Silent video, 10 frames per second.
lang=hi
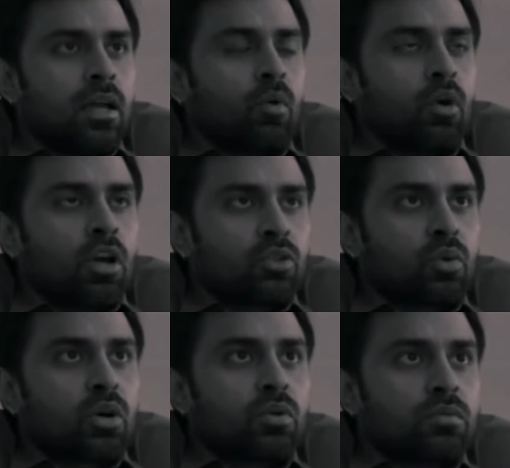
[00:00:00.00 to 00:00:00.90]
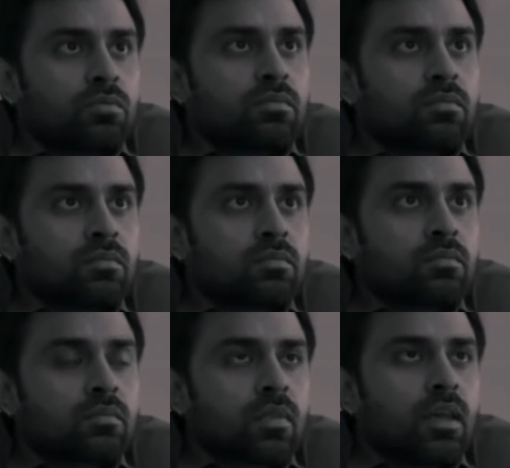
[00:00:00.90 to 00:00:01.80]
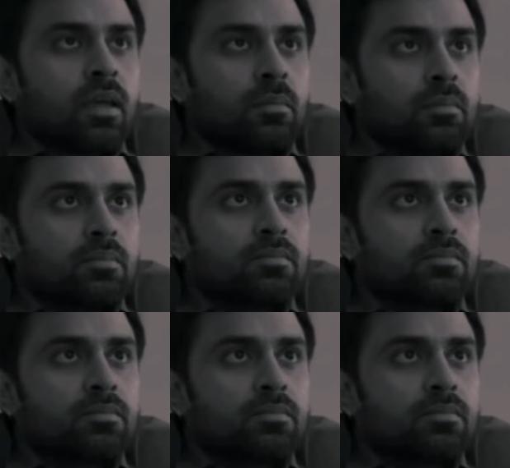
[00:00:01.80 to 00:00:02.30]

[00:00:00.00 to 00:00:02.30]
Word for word: एम बोलना शुरू करो एम